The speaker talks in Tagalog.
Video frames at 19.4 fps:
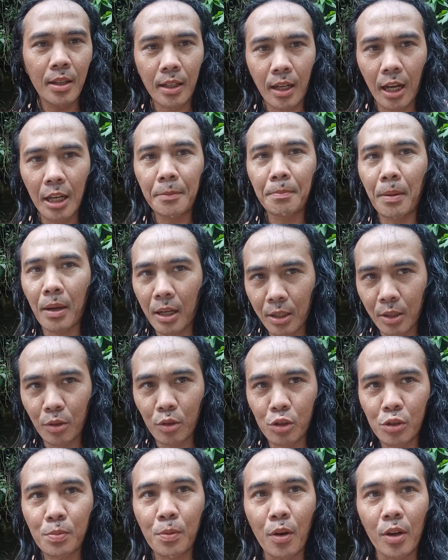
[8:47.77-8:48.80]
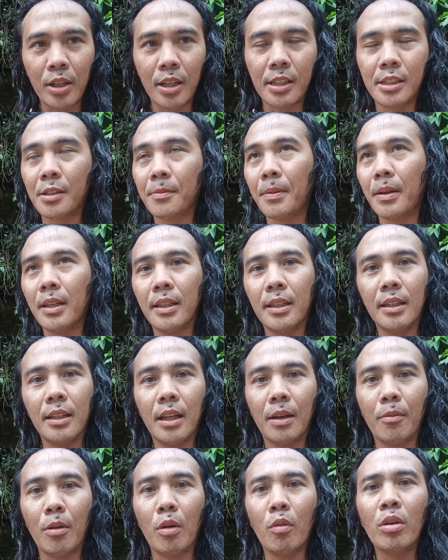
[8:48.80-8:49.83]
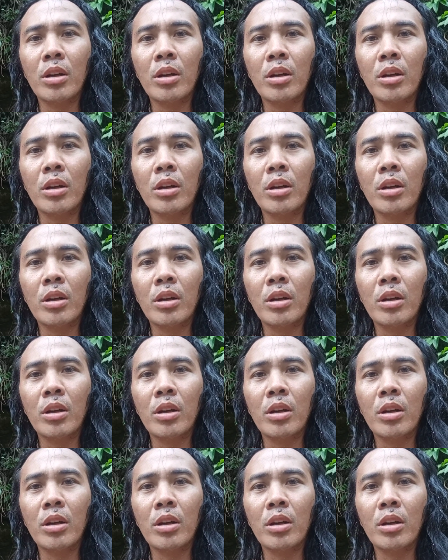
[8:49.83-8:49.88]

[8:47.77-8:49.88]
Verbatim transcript: Kahit pa ang Diyos po ay nasa paligid lamang,